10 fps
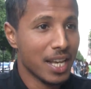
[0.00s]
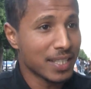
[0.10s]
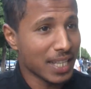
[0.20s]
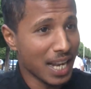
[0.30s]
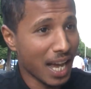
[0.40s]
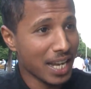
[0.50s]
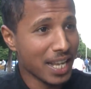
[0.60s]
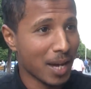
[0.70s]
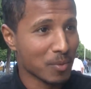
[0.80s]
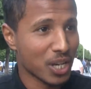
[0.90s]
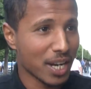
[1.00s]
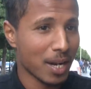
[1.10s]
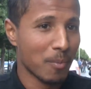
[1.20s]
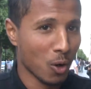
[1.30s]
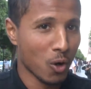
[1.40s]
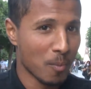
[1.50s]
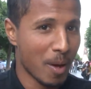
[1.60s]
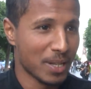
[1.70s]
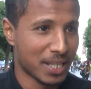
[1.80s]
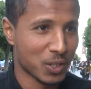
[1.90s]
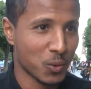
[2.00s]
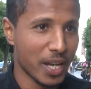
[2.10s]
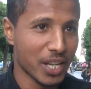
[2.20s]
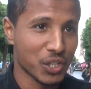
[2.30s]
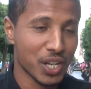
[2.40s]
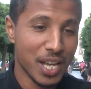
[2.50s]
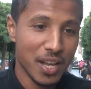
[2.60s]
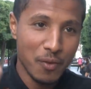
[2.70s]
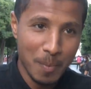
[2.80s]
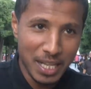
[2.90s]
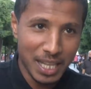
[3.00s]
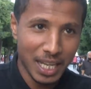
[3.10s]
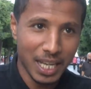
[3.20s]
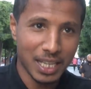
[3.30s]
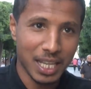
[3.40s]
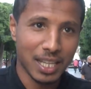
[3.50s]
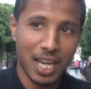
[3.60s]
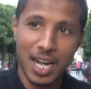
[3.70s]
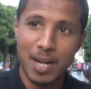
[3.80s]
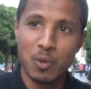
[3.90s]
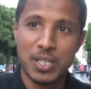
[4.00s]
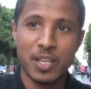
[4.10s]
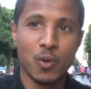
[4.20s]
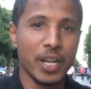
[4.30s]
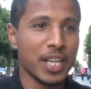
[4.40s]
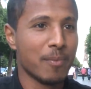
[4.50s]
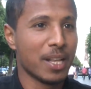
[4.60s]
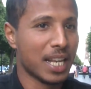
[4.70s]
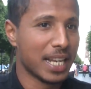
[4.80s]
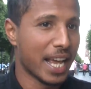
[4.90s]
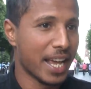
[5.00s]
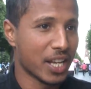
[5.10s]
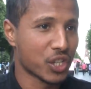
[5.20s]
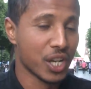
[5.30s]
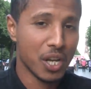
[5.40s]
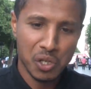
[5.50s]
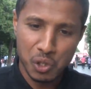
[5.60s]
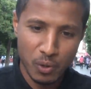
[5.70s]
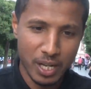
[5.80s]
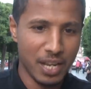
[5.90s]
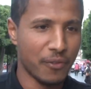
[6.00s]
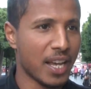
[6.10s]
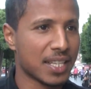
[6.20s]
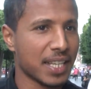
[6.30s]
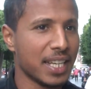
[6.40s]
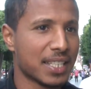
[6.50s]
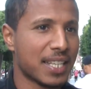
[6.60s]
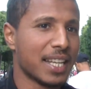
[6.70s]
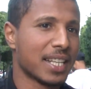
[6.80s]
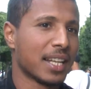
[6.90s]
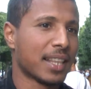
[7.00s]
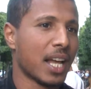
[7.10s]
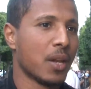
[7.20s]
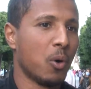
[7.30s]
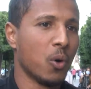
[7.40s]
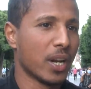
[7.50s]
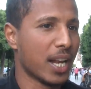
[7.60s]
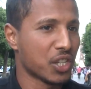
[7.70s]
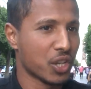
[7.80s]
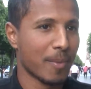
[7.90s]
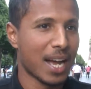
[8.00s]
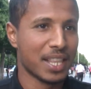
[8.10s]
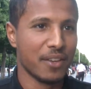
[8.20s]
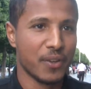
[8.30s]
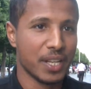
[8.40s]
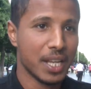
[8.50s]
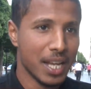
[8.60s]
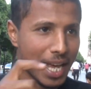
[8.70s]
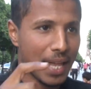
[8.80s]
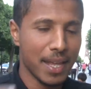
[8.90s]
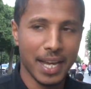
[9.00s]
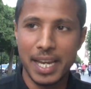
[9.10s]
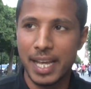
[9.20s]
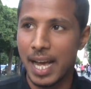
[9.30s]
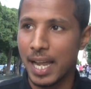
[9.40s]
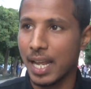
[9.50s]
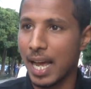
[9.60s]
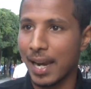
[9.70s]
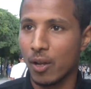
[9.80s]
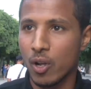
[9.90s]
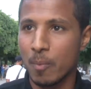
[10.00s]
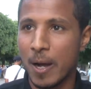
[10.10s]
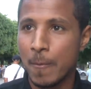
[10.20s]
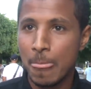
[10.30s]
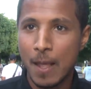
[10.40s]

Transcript: اسال عليها مجرب الغربه ما تسواش في بلاد الغير تتغرب وتصير وحيد ما تلقاهاش شكون اللي فيها سعيد زايد قطع البحور الهجر ما عاد يفيد هذه غنايه على على الغربه